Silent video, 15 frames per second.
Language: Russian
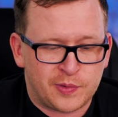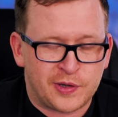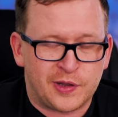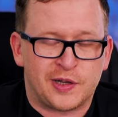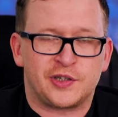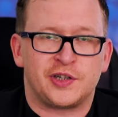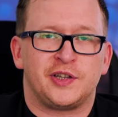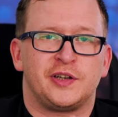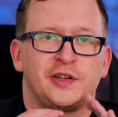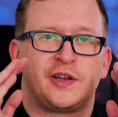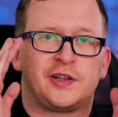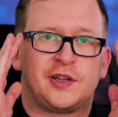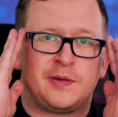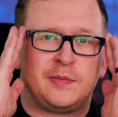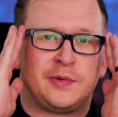предложения,
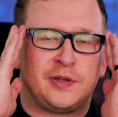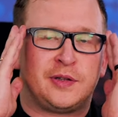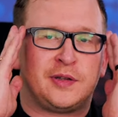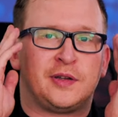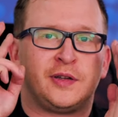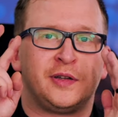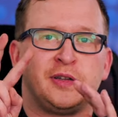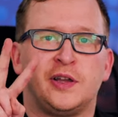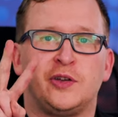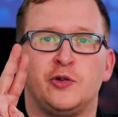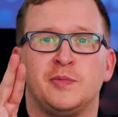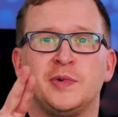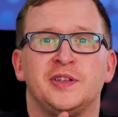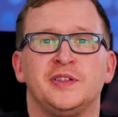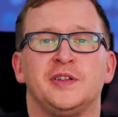когда мы
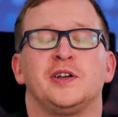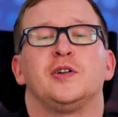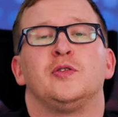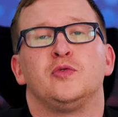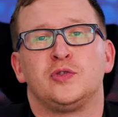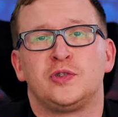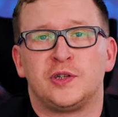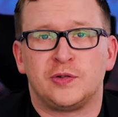даем одинаковую